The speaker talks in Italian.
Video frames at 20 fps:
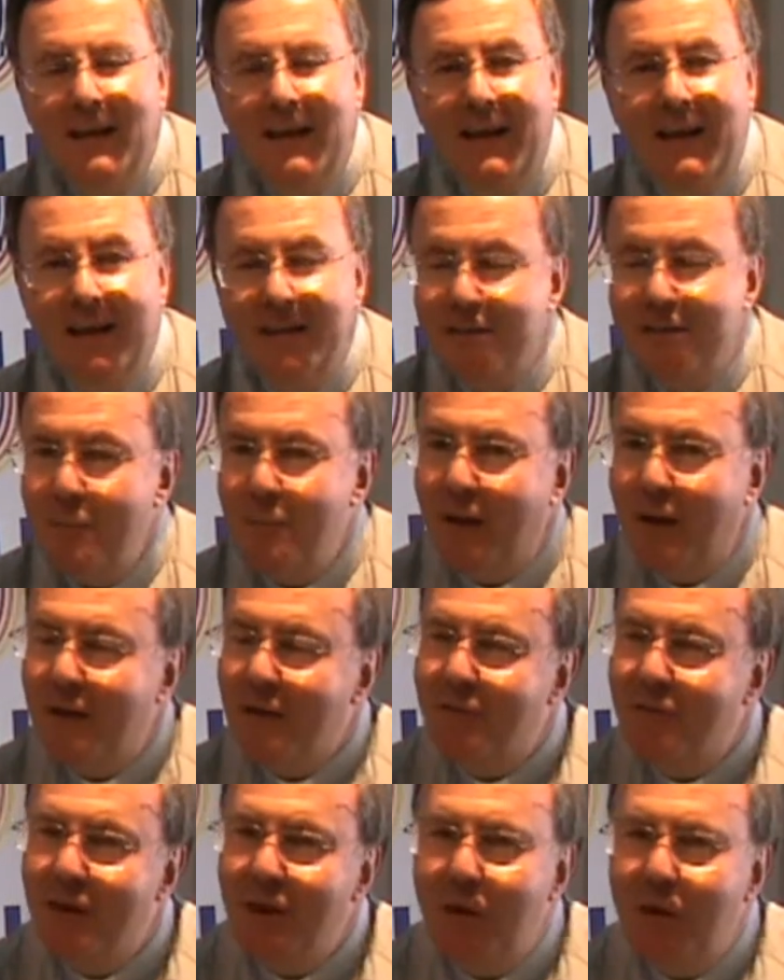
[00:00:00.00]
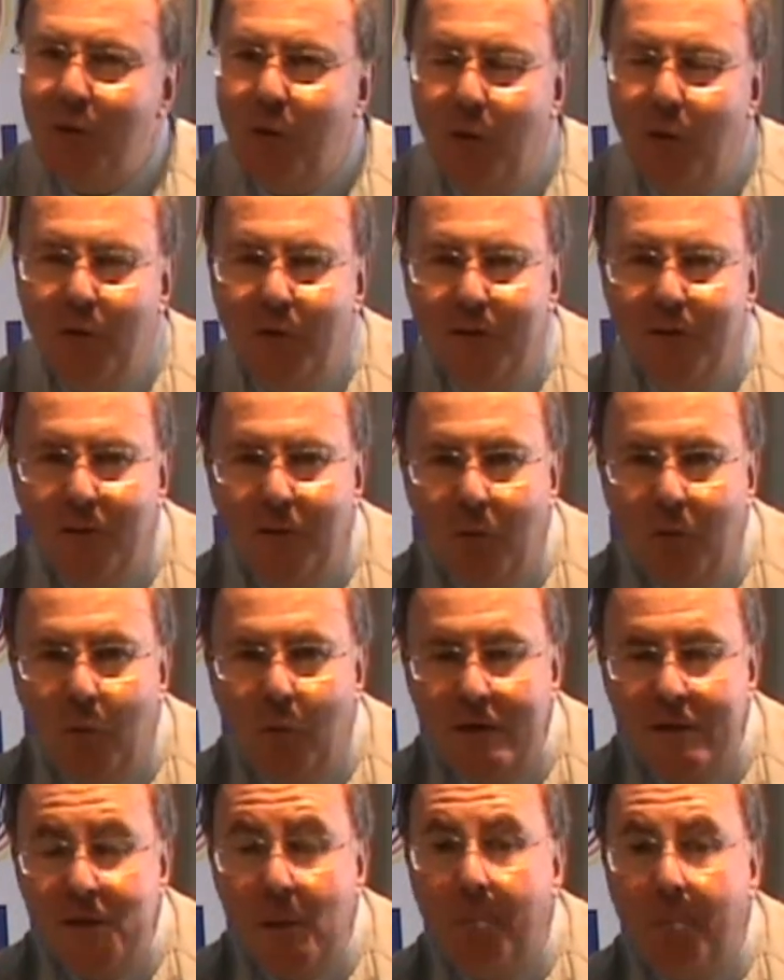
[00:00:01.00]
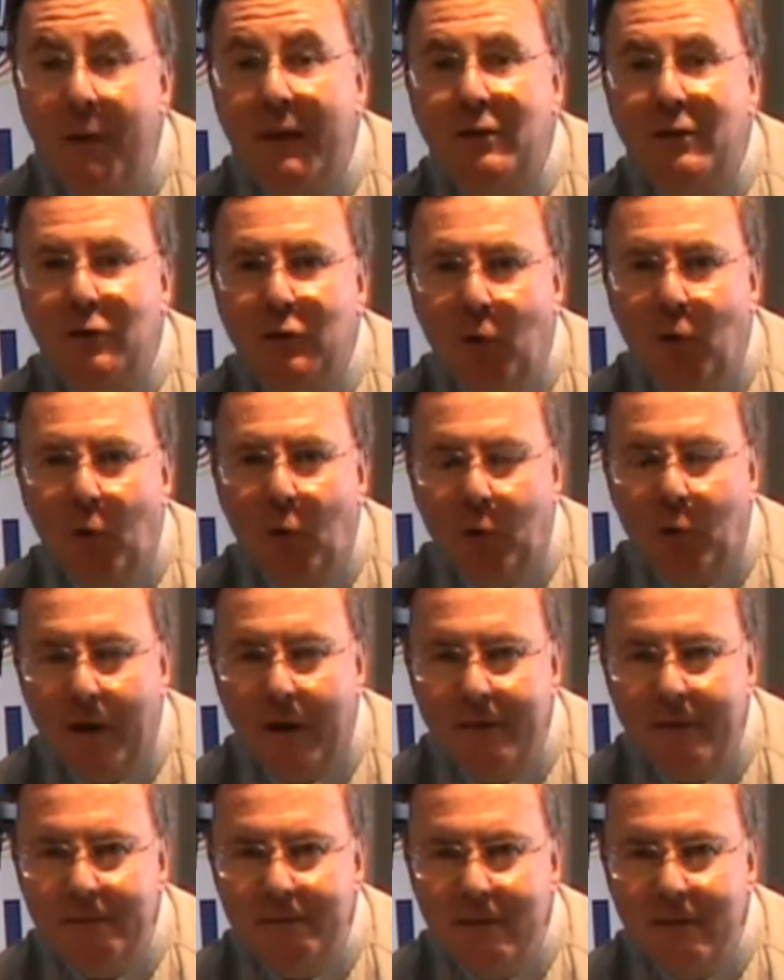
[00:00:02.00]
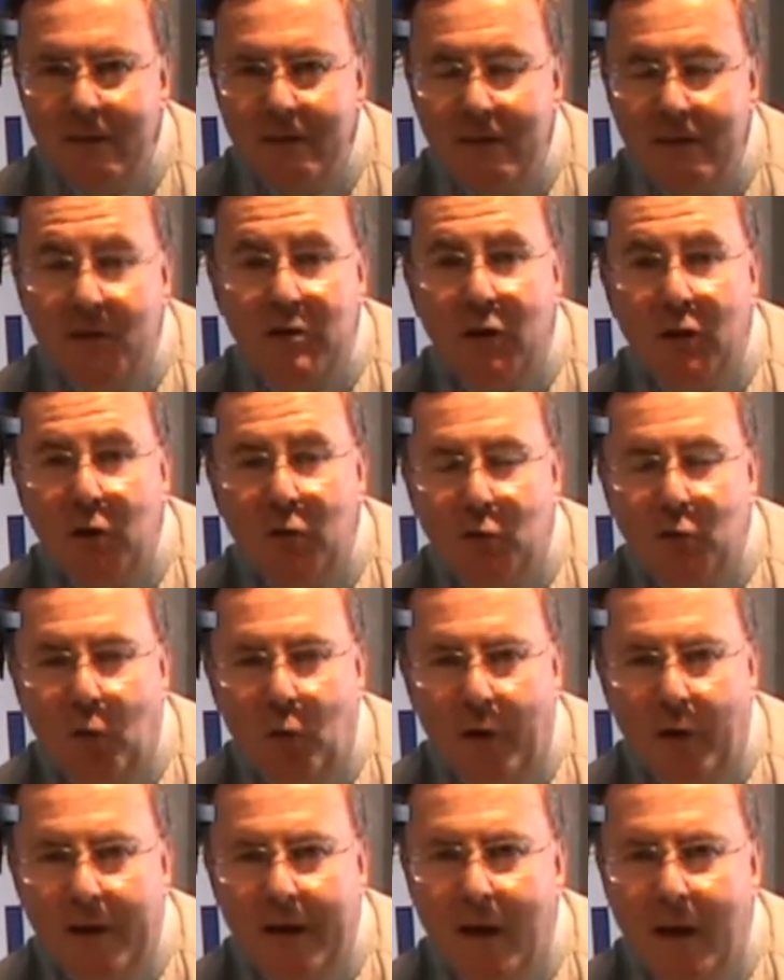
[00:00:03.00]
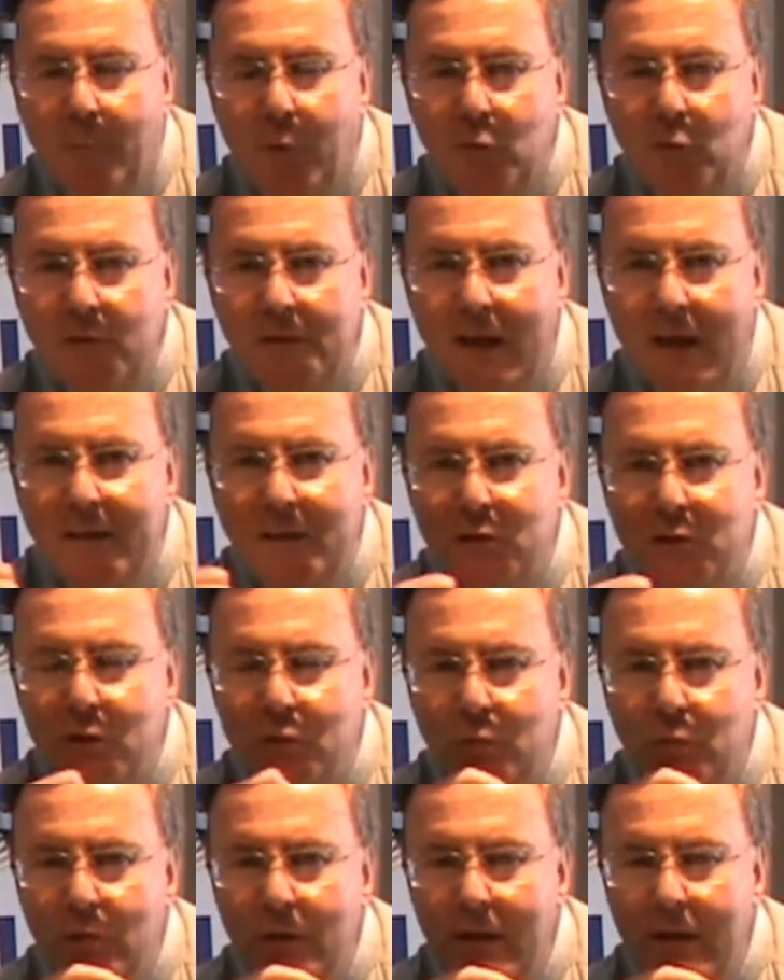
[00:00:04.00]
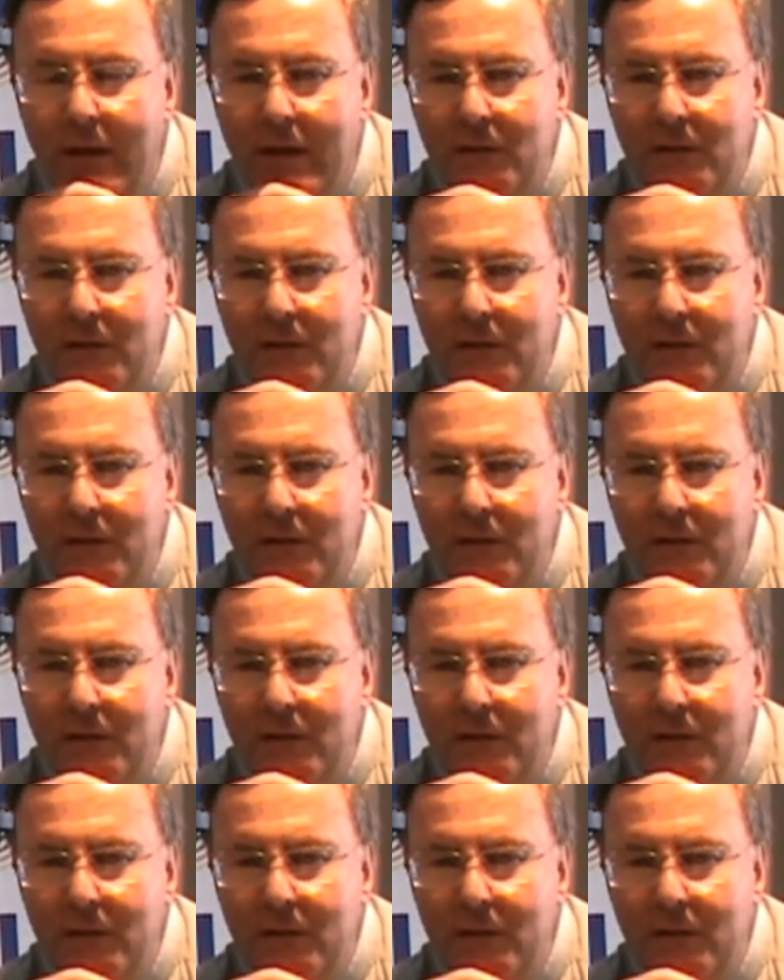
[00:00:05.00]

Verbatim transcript: che è sempre definito quasi pittore, descrittore della bontà di Gesù,